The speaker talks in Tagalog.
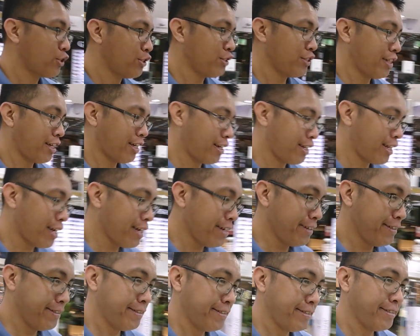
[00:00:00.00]
So, tara na?
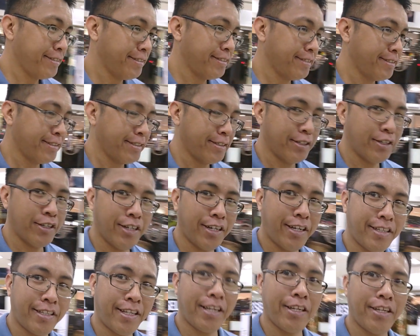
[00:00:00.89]

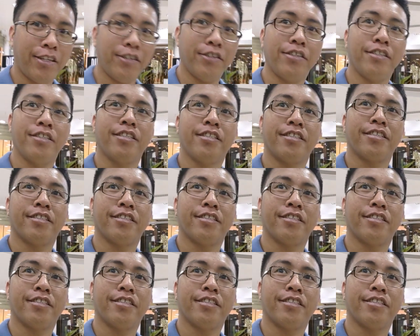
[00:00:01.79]
Okay, thank you.